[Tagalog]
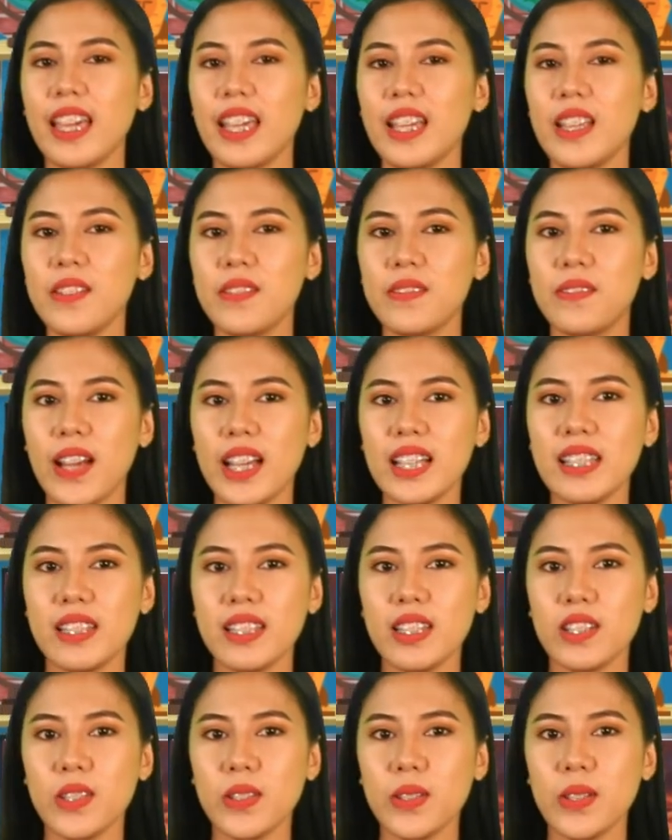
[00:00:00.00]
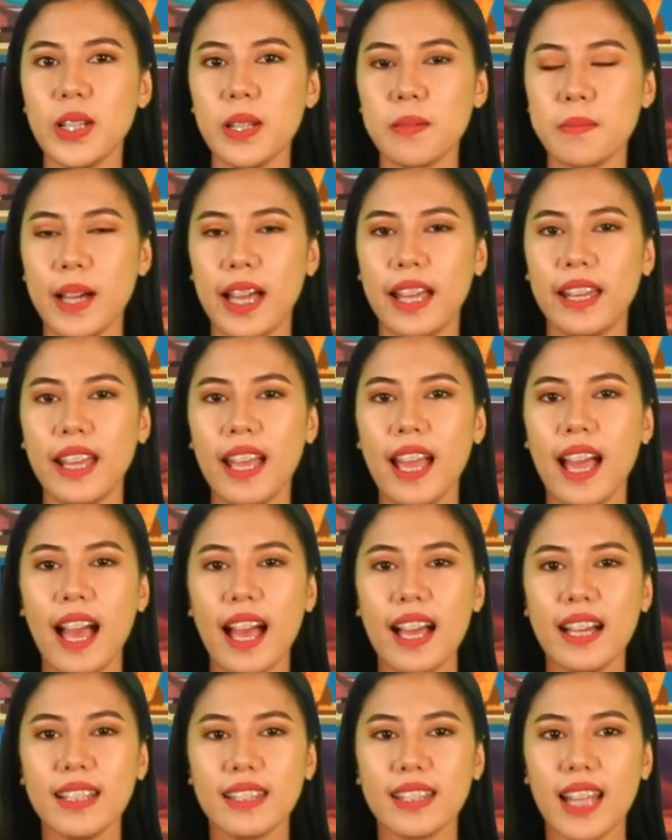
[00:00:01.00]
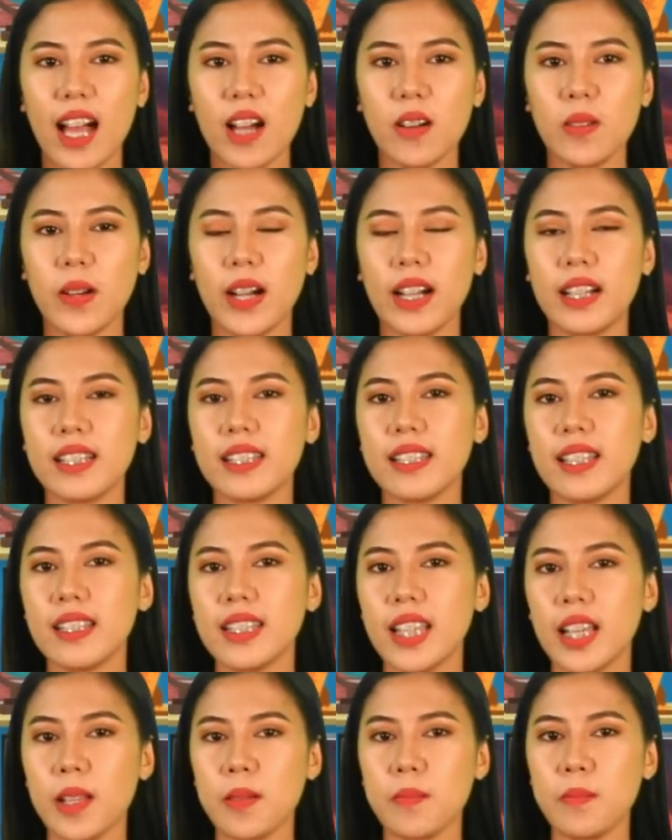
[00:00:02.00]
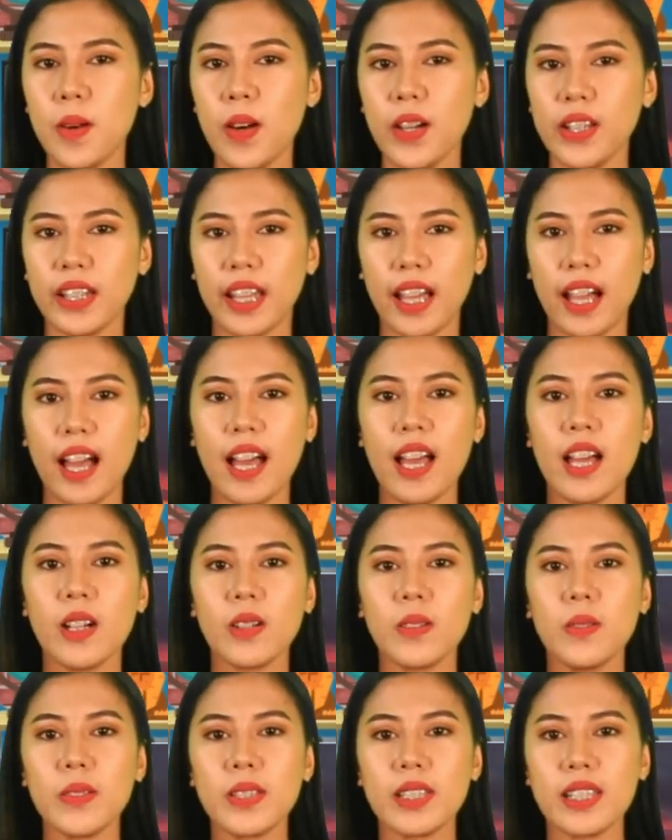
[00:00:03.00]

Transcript: Investiture naman ang tawag sa seremonya kung